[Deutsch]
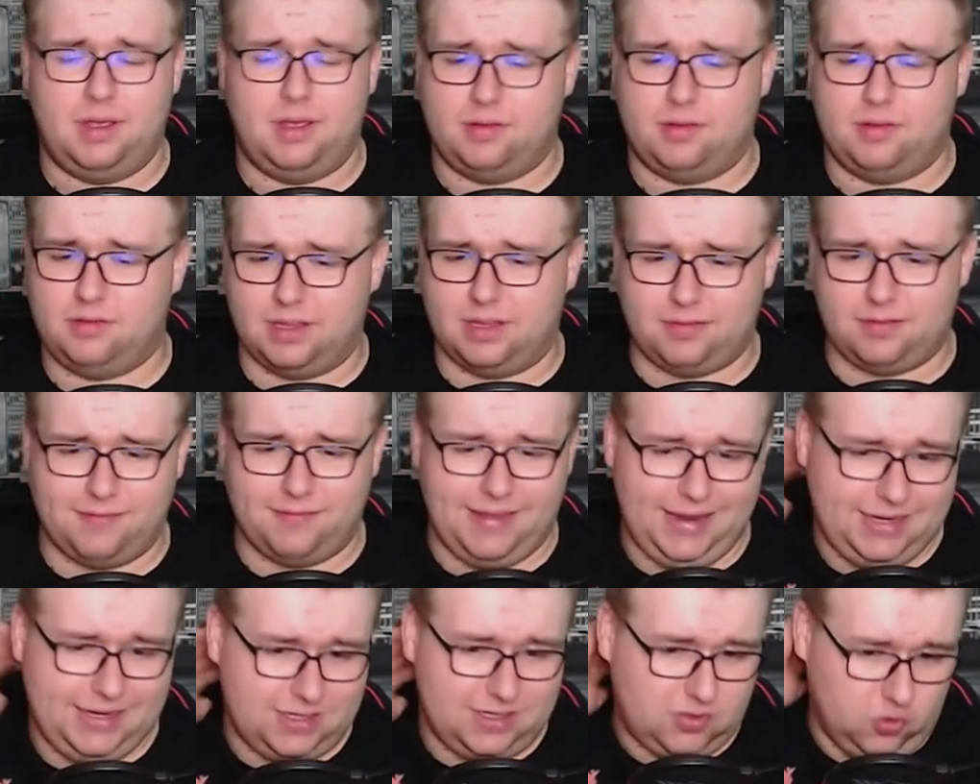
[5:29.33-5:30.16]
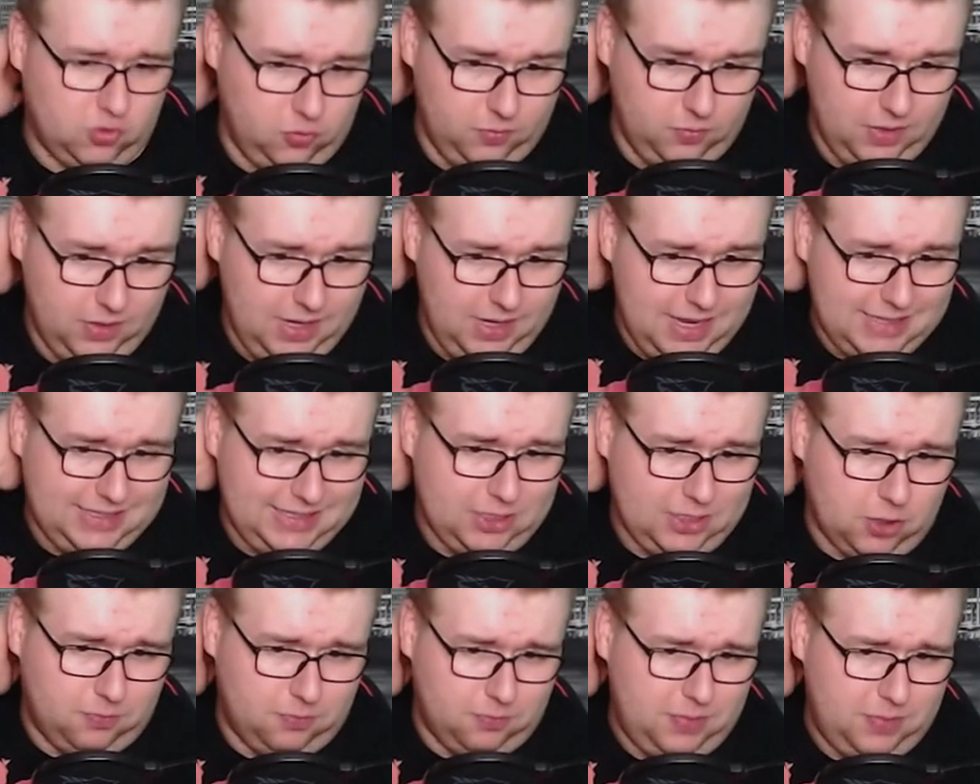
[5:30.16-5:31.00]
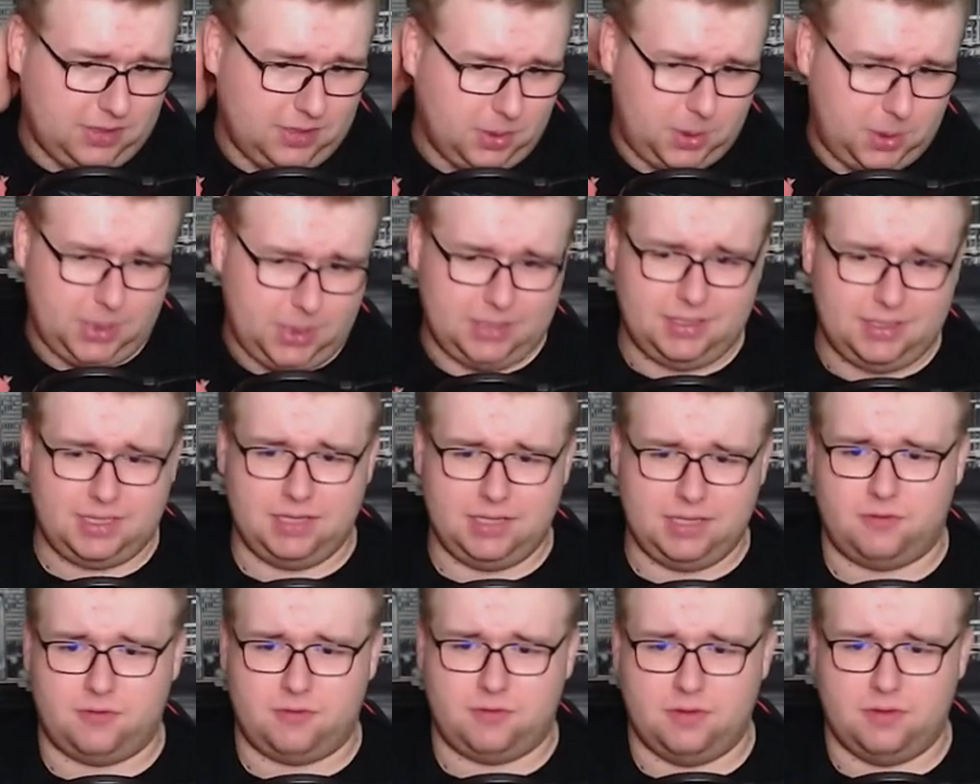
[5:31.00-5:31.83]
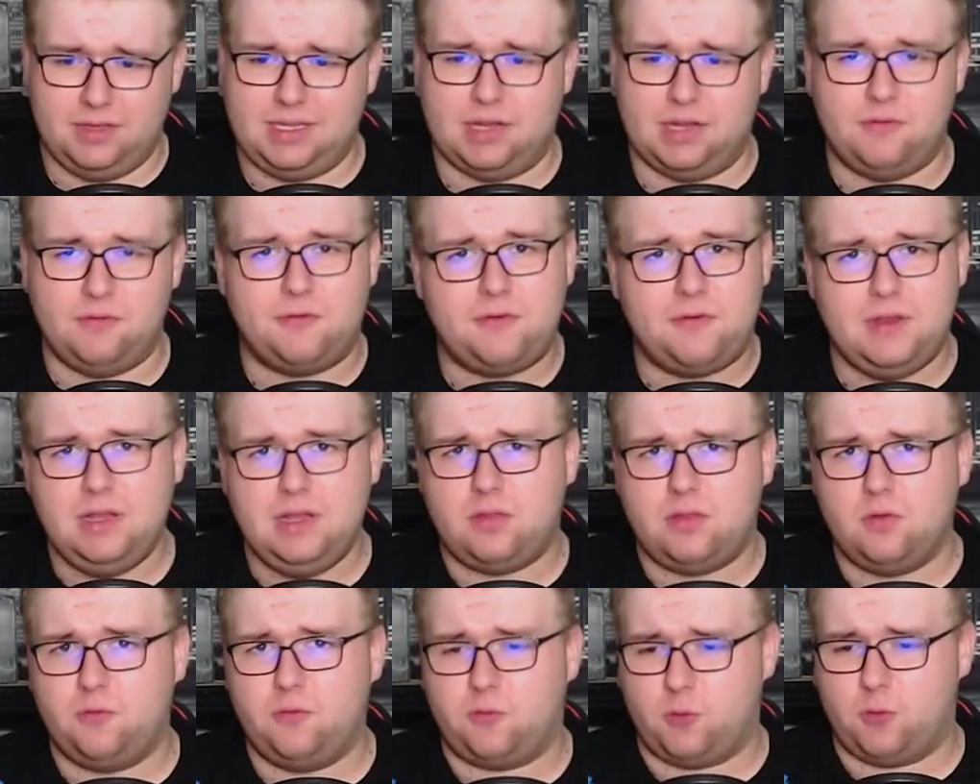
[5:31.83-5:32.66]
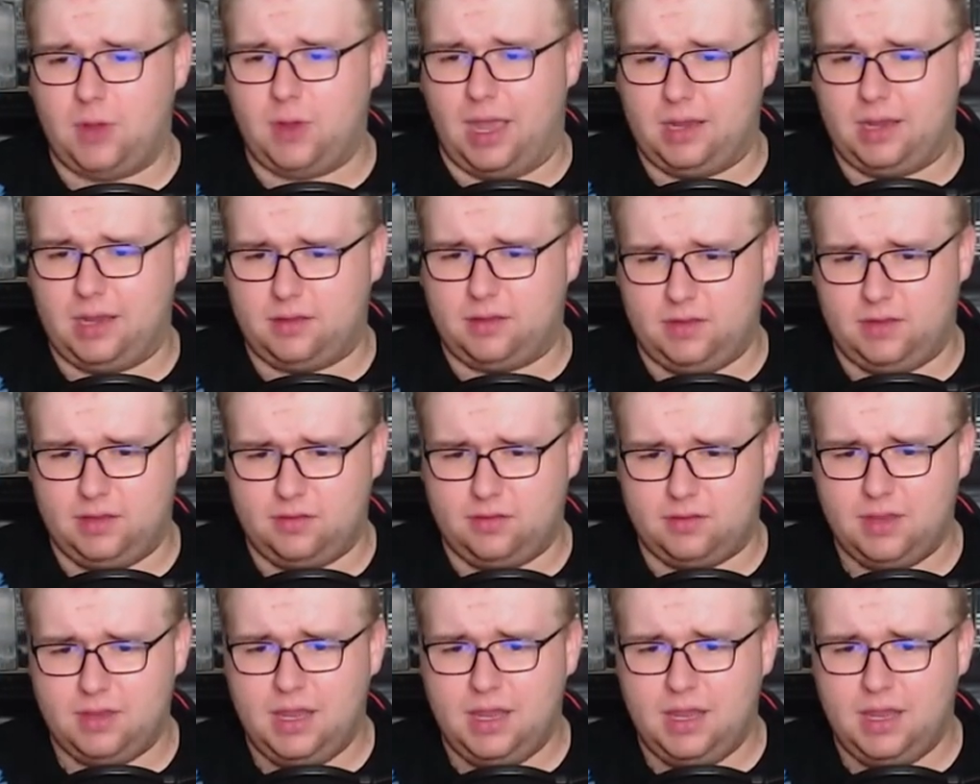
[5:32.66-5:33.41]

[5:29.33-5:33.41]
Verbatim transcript: Also das war echt dumm. Die komplette Strategie von Sichern viel zu früh angesetzt.